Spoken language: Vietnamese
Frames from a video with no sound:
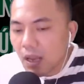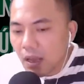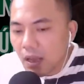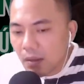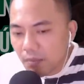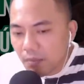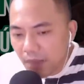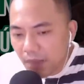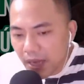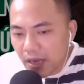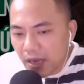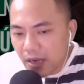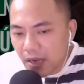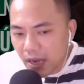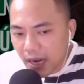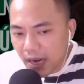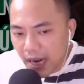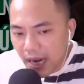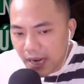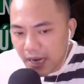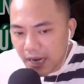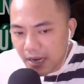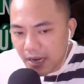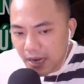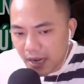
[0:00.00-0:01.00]
Mấy người
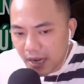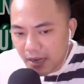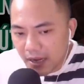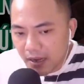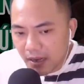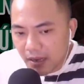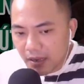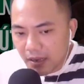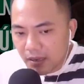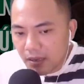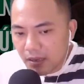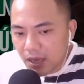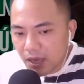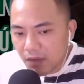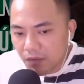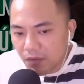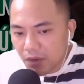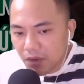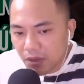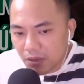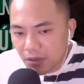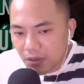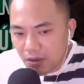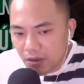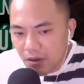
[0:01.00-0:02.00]
nghe đến đây thì
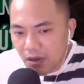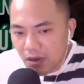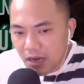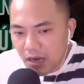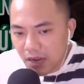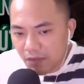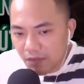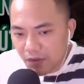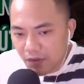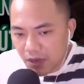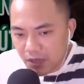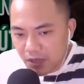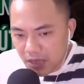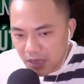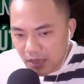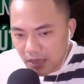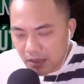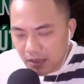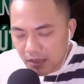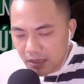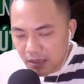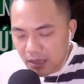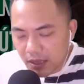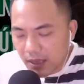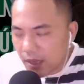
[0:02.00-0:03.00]
vừa thương lại vừa giận.
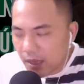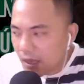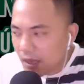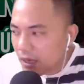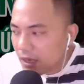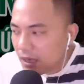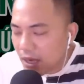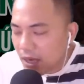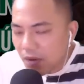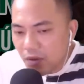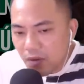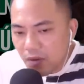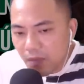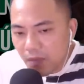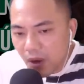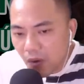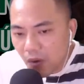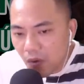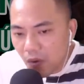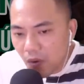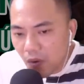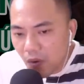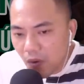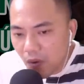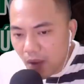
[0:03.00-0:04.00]
Nếu như mà
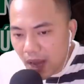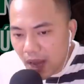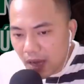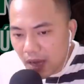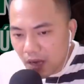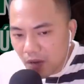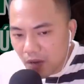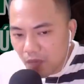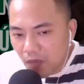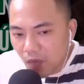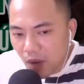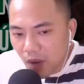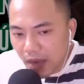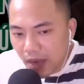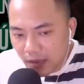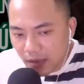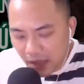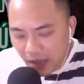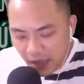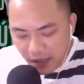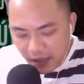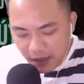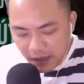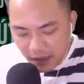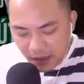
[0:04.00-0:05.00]
cô Hoa không ngoại
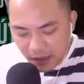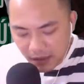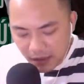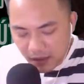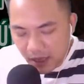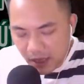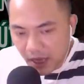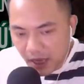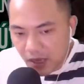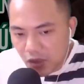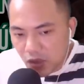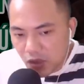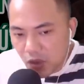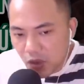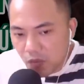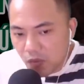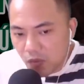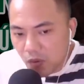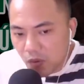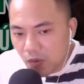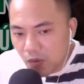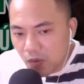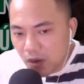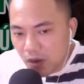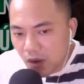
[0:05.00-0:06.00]
tình thì hình chung
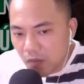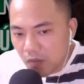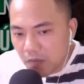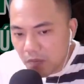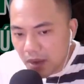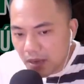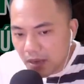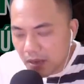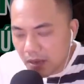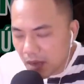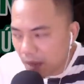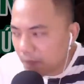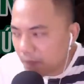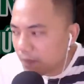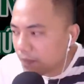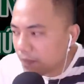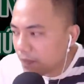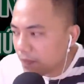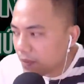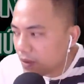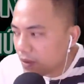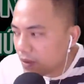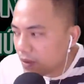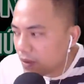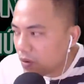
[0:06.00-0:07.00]
cũng không bắt gặp,
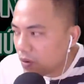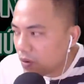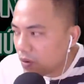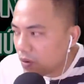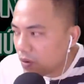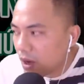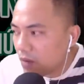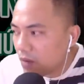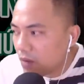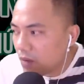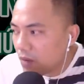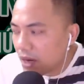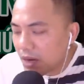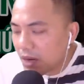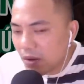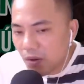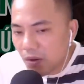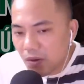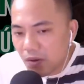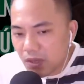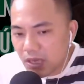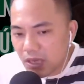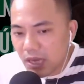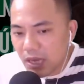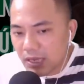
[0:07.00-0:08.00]
cũng không đến
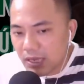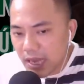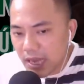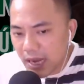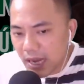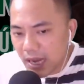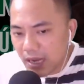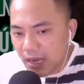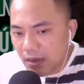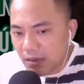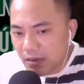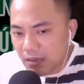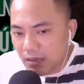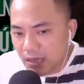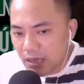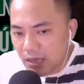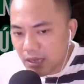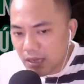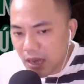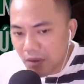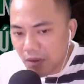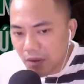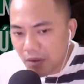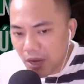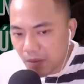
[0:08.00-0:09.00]
nỗi xảy ra cái cớ sự
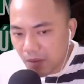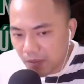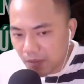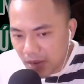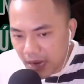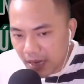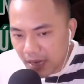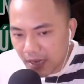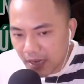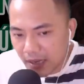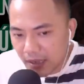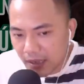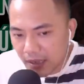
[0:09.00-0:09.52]
đau lòng này.